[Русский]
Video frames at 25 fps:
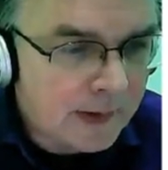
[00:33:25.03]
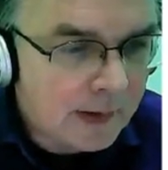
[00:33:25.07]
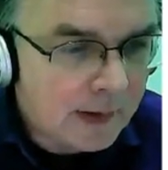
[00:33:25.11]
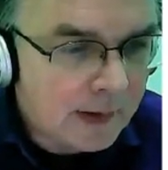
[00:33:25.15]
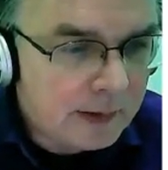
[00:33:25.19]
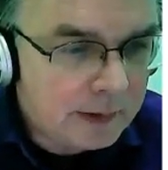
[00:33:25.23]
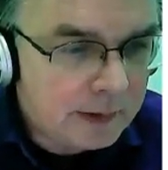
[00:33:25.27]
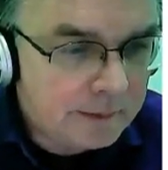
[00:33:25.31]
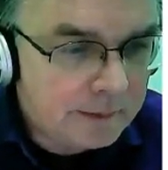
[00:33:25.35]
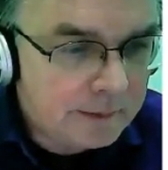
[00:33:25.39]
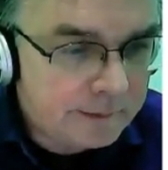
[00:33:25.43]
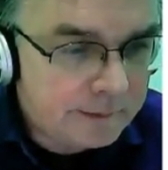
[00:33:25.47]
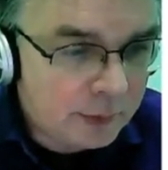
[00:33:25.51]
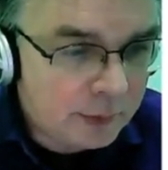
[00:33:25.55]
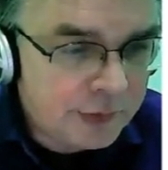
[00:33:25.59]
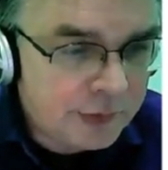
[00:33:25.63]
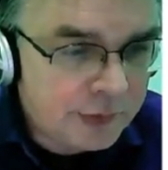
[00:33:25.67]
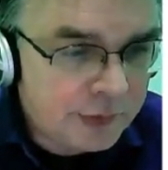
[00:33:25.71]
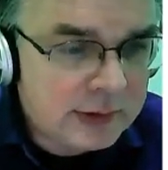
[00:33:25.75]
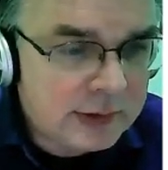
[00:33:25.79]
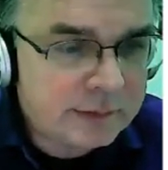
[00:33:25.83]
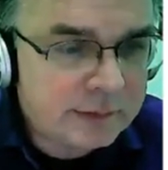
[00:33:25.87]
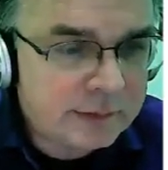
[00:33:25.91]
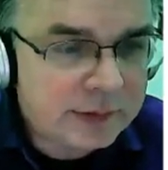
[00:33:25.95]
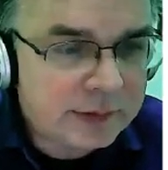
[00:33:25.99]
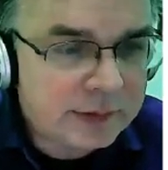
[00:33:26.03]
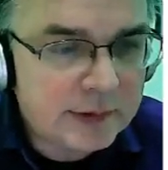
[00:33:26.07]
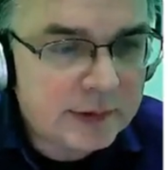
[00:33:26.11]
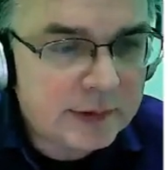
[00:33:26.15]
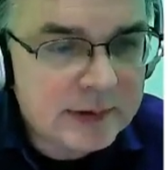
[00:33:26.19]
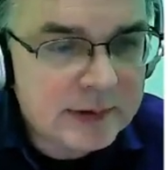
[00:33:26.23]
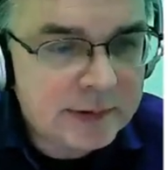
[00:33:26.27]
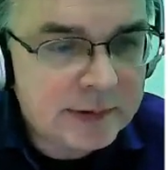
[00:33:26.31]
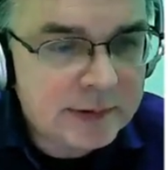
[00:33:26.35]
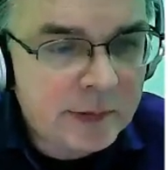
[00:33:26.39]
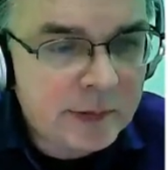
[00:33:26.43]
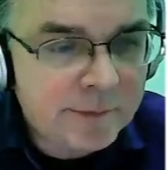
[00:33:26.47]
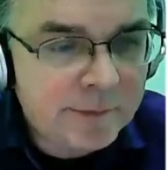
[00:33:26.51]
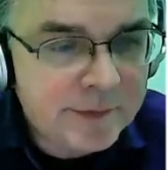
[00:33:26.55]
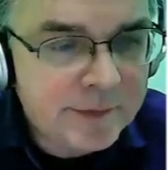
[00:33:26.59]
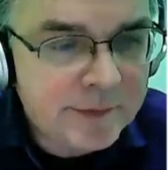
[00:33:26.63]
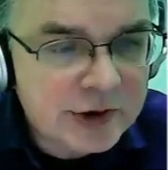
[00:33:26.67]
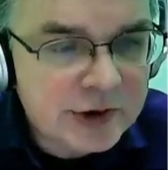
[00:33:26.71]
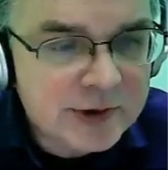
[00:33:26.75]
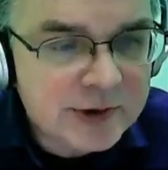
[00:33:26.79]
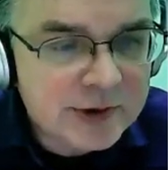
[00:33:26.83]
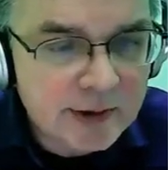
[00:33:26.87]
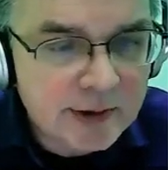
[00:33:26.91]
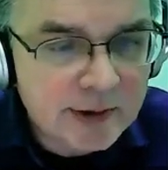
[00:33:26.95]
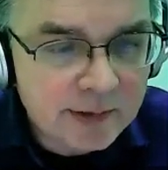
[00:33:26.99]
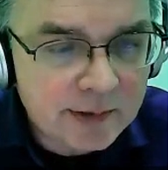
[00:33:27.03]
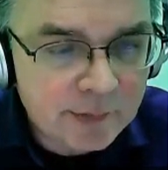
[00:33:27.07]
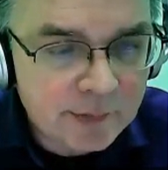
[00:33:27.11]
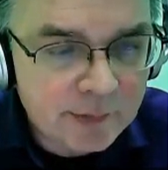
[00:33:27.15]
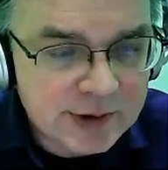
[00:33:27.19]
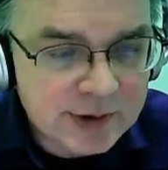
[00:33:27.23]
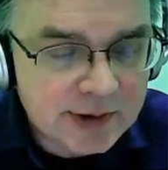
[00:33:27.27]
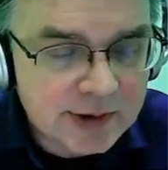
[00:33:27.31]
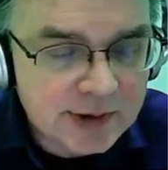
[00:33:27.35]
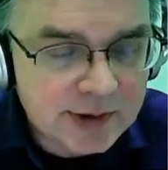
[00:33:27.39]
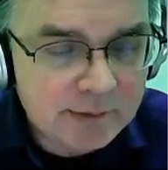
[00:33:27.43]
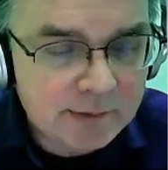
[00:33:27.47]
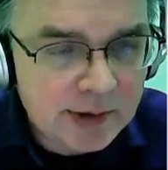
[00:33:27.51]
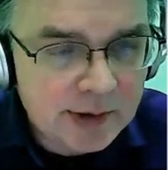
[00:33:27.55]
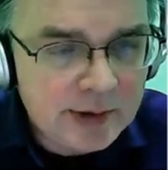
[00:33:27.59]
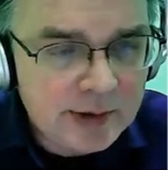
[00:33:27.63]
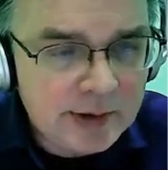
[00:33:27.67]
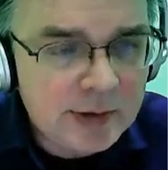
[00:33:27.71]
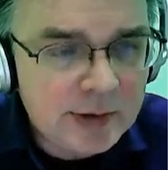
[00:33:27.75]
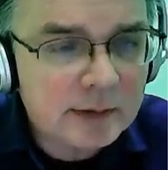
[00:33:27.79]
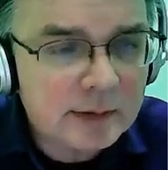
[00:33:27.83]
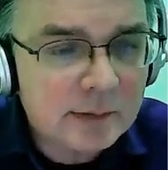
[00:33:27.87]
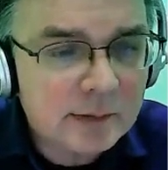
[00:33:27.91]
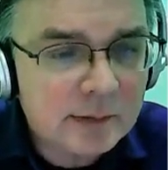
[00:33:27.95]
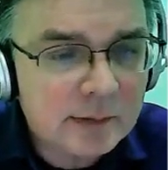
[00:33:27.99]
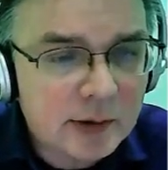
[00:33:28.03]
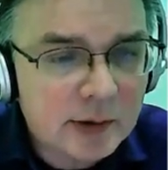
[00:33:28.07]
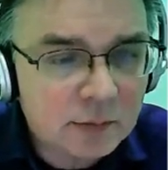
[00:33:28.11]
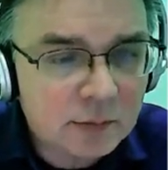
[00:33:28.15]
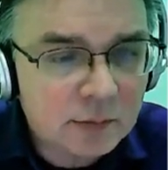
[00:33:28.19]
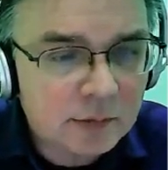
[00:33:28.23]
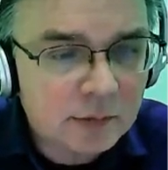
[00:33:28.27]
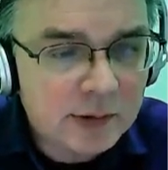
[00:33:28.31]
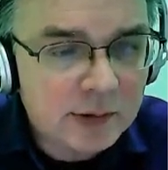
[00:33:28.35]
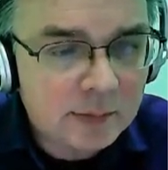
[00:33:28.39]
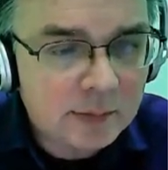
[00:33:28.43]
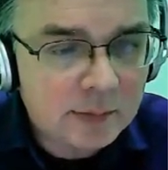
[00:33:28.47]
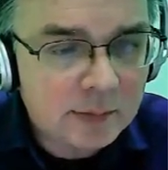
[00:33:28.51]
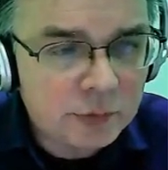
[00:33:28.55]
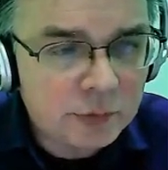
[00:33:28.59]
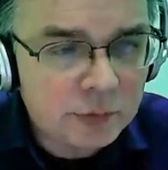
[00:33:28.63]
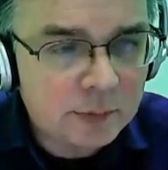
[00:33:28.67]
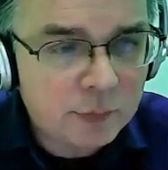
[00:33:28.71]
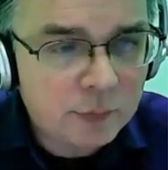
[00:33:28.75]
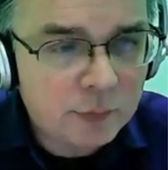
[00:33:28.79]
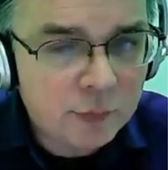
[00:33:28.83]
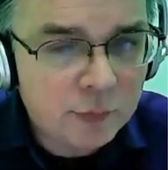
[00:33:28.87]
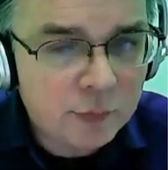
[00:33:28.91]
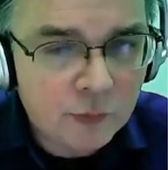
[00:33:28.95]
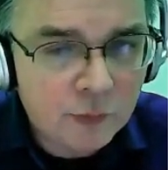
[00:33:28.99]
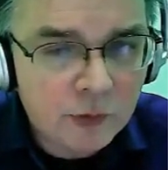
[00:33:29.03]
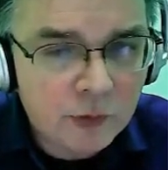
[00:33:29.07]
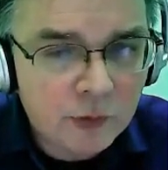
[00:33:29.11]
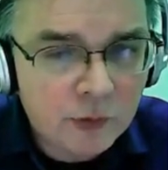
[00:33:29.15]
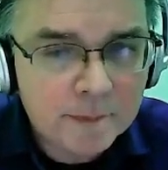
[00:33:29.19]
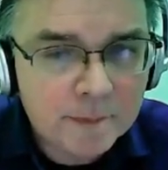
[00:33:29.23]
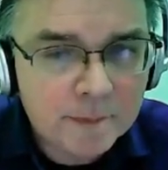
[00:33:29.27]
В том числе вот это исследование физических и химических явлений, лабораторная работа по,